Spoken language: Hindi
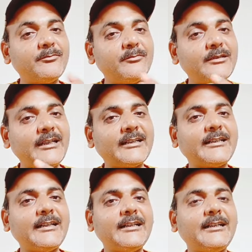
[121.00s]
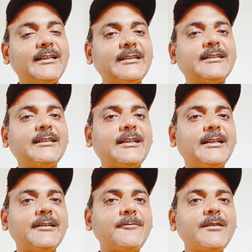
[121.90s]
लड़के हैं लड़की
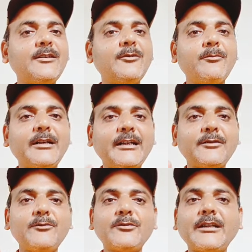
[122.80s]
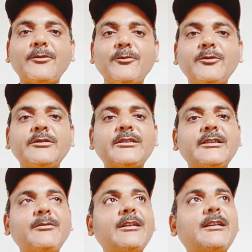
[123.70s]
हैं मगर उनका कोई
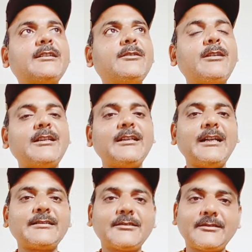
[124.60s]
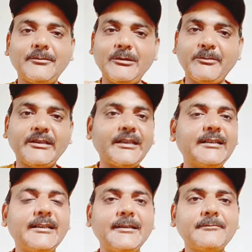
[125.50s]
सेवा करने वाला लास्ट समय पे
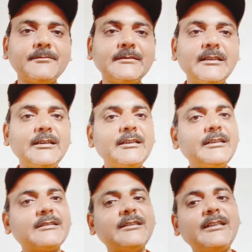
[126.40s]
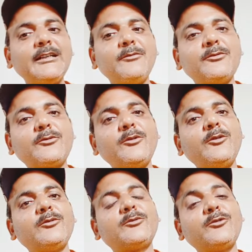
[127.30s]
नहीं है इसलिए उनको
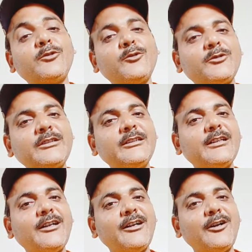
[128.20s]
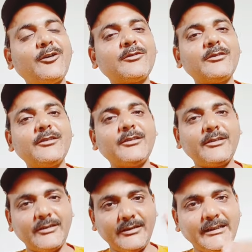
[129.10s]
दो रोटी और
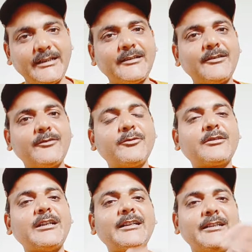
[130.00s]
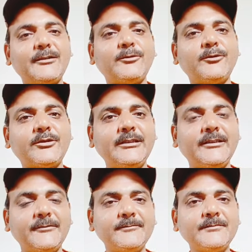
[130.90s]
एक कुर्ता एक धोती
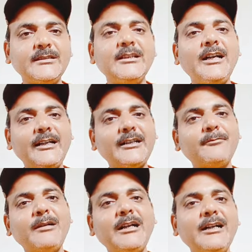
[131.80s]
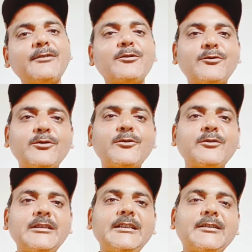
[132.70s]
अगर माँ है तो दो
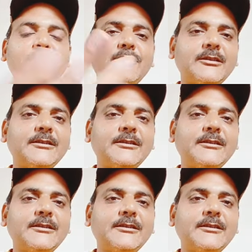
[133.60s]
रोटी एक धोती